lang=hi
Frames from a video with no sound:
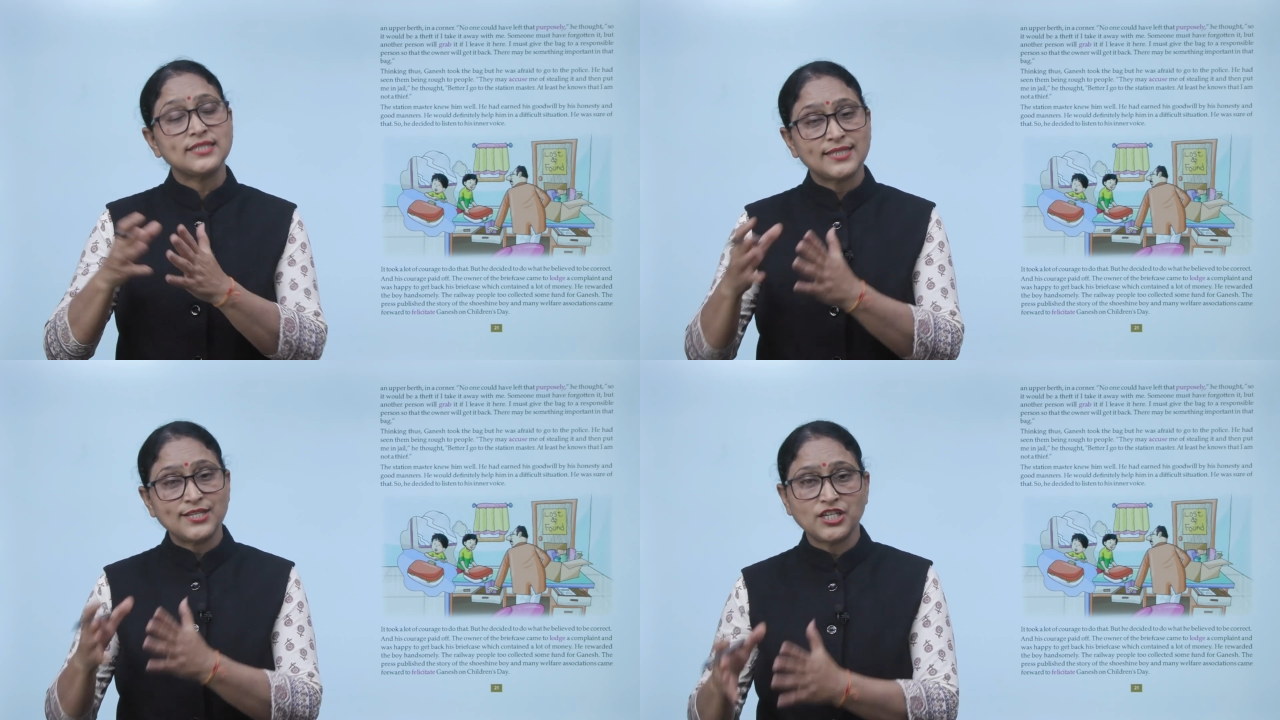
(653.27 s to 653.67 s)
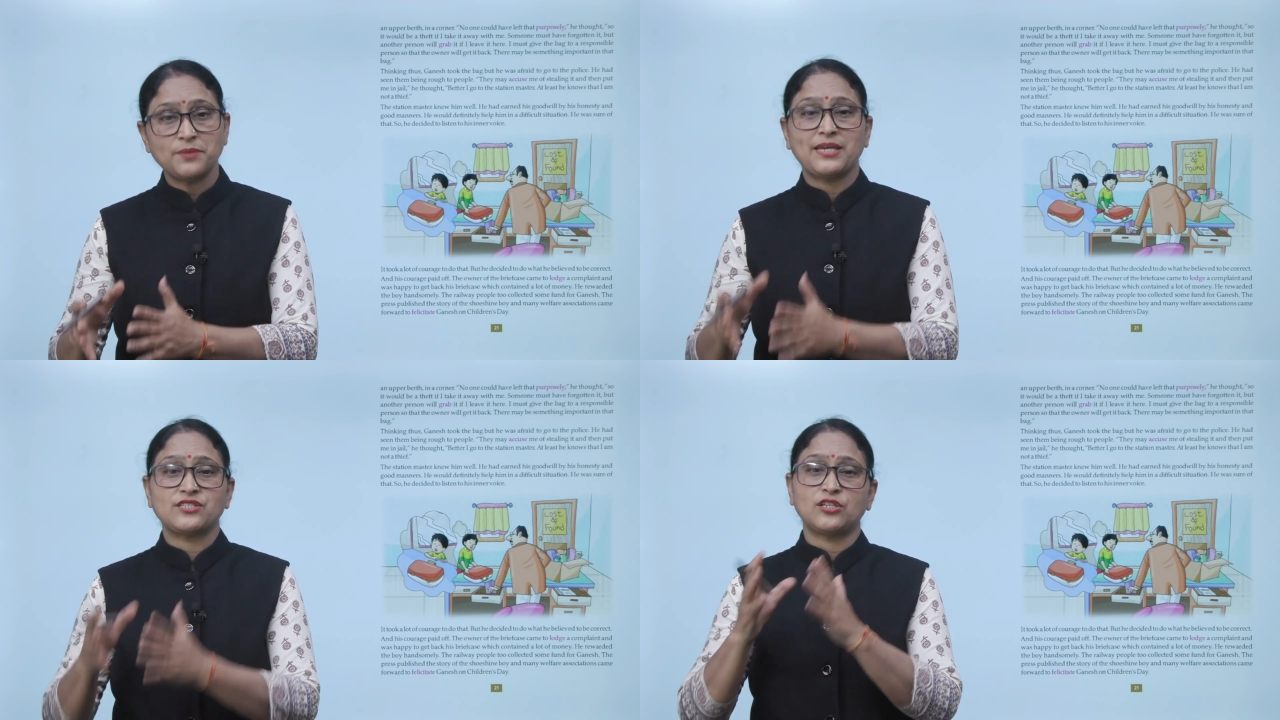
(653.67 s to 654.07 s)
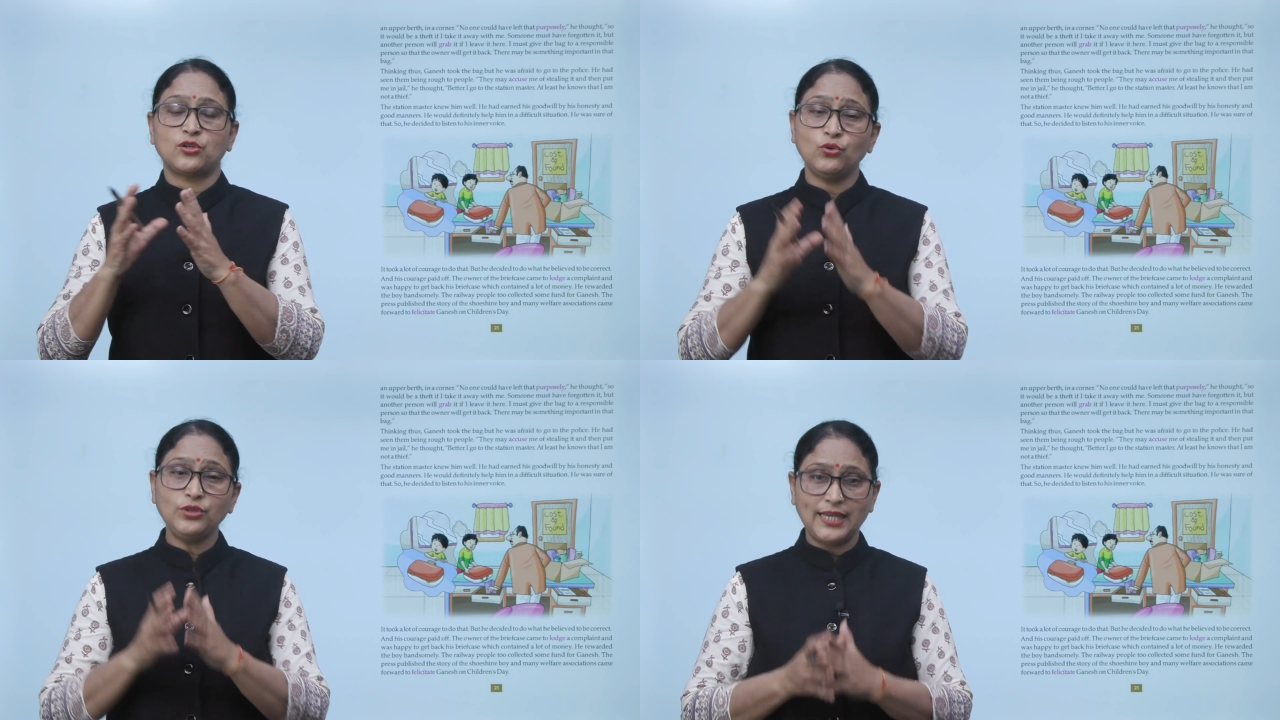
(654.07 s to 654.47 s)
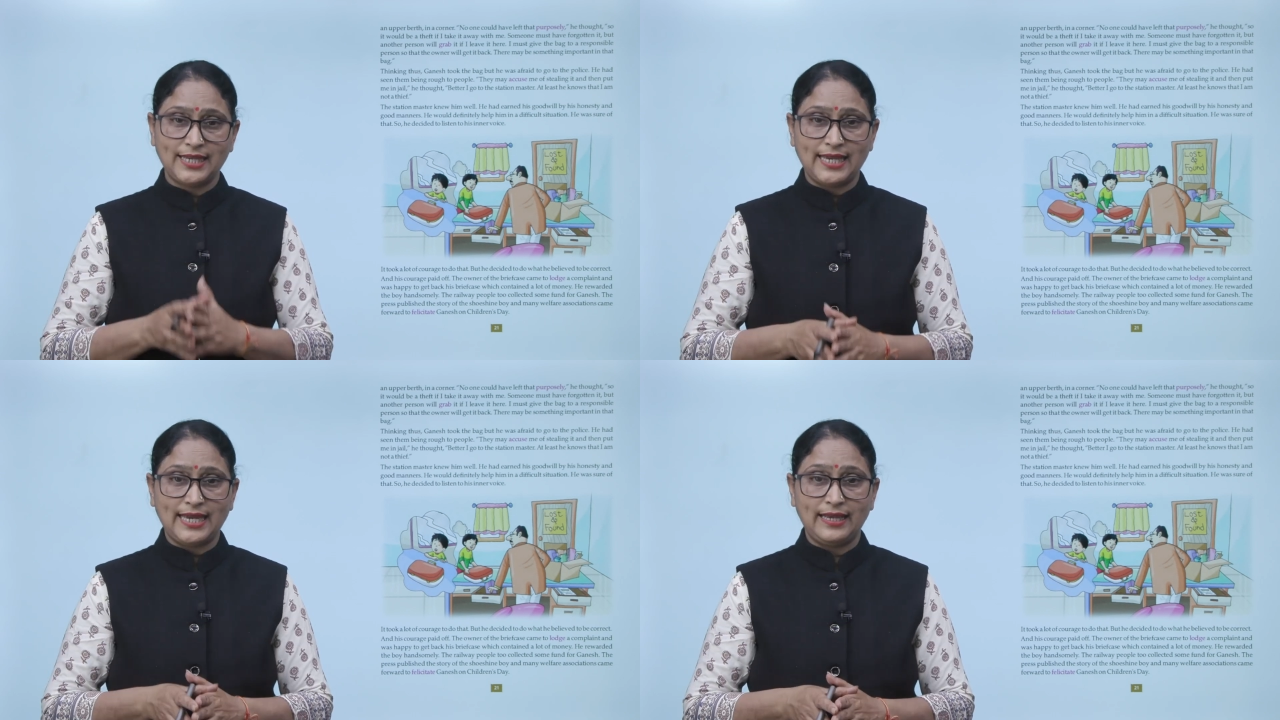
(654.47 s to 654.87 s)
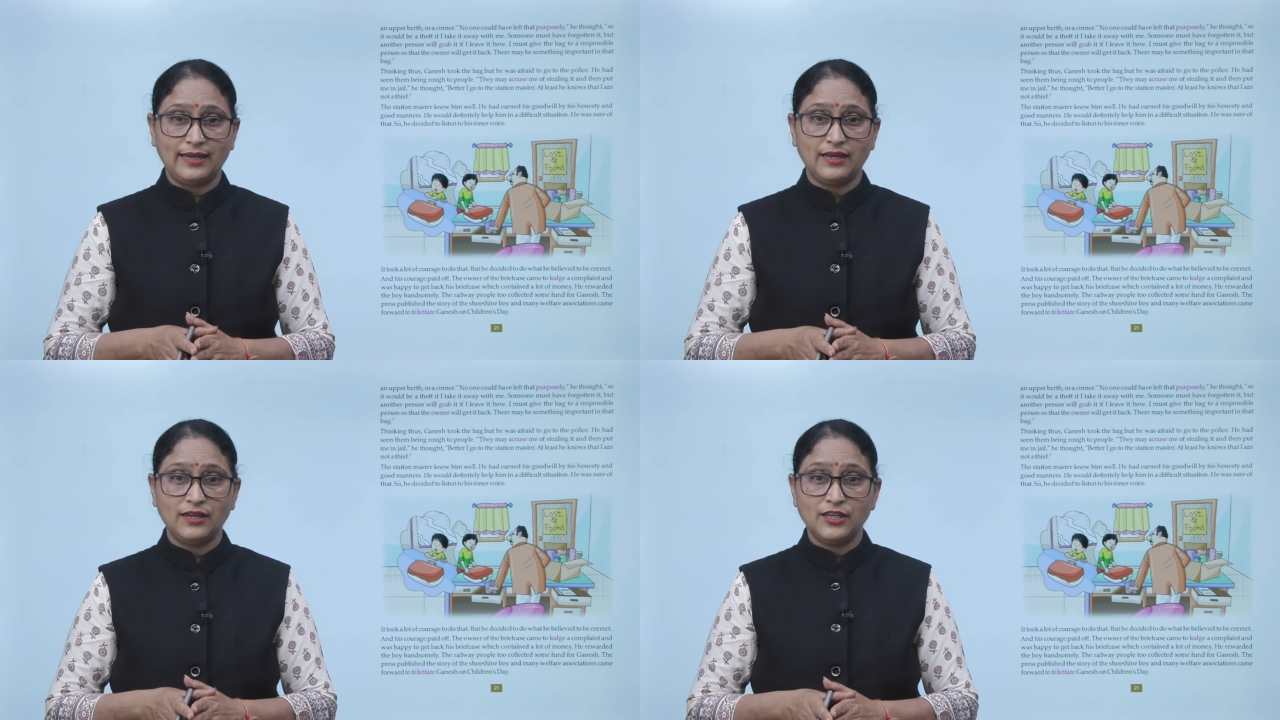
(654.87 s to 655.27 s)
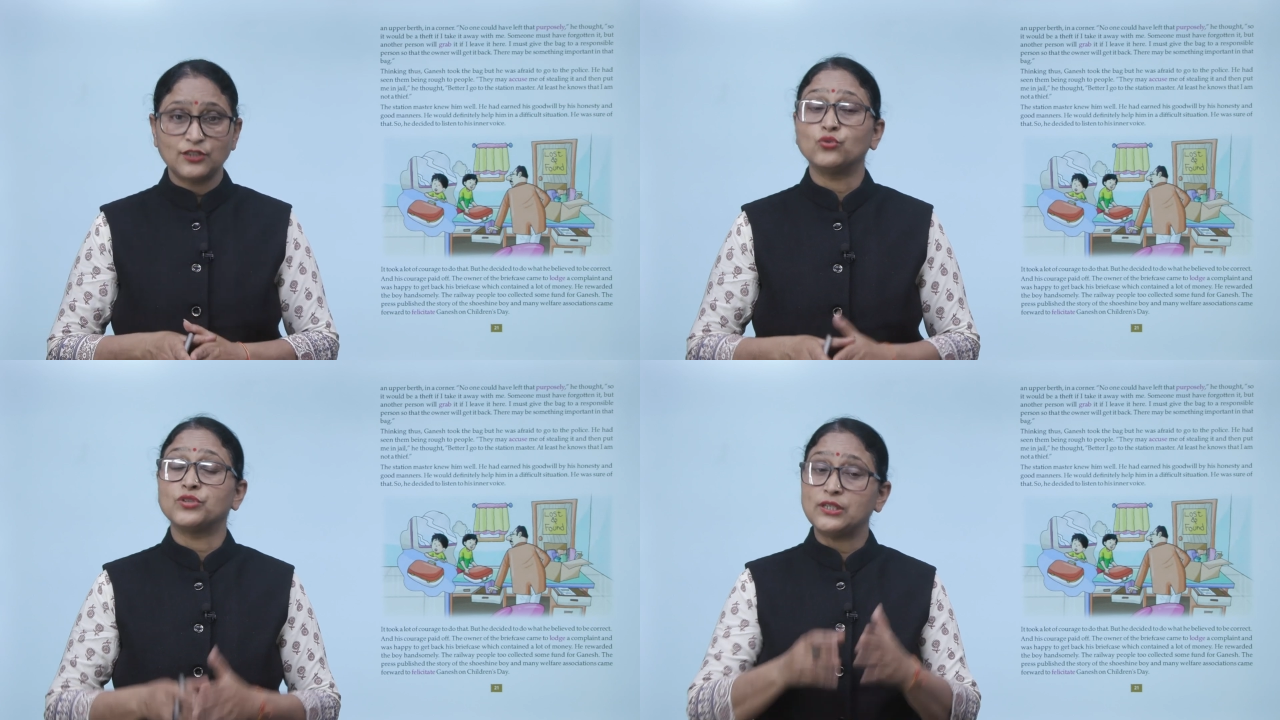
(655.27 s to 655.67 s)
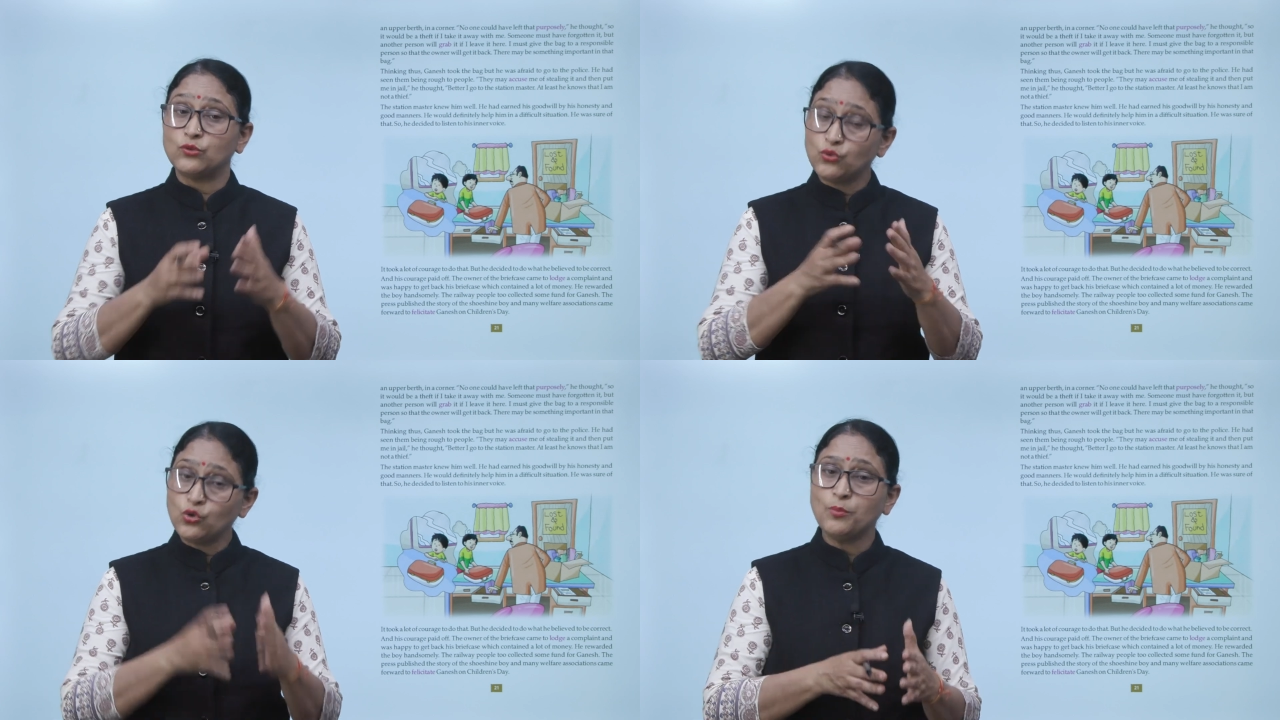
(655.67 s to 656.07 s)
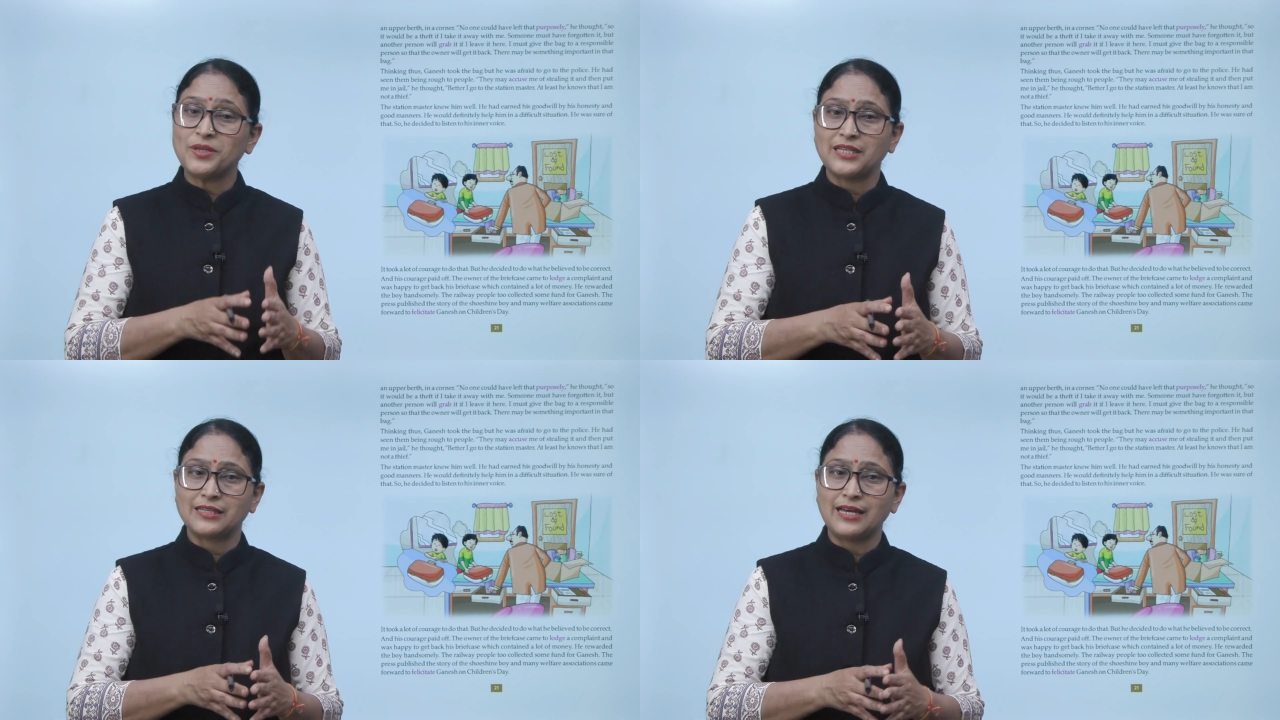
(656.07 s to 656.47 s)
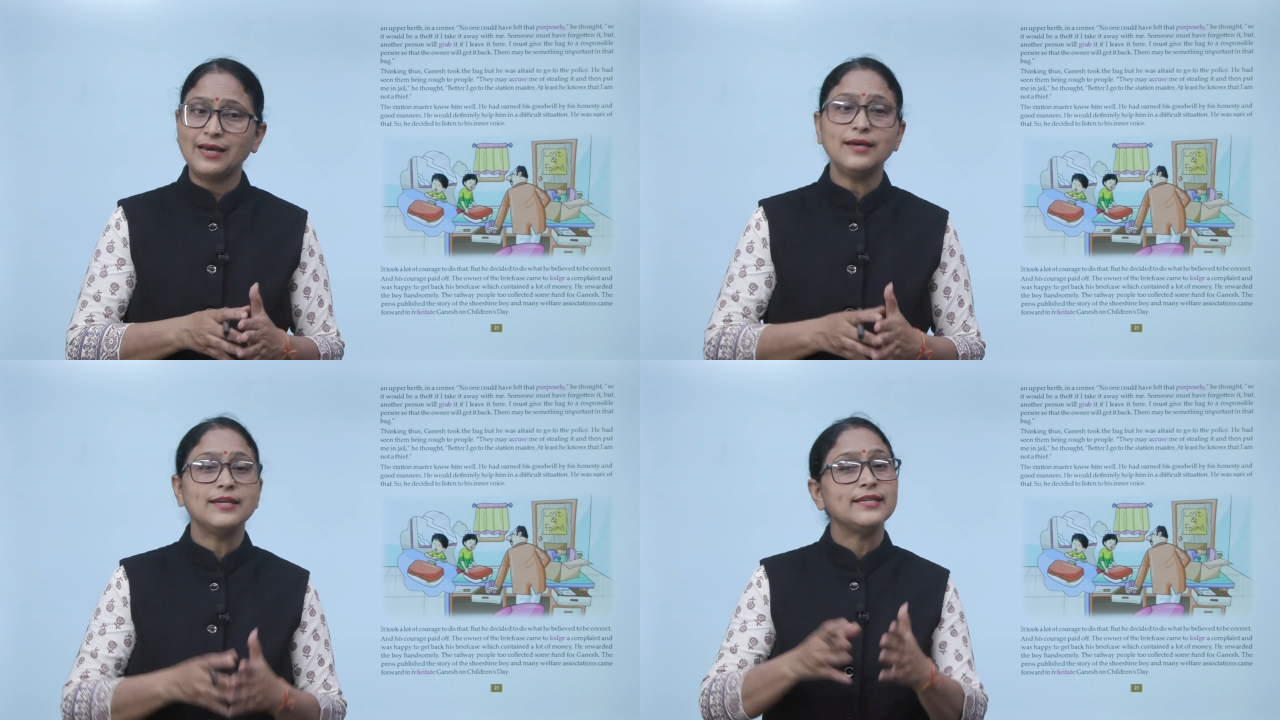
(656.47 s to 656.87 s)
स्टेशन मास्टर को देख के आएगा क्योंकि उनको पता था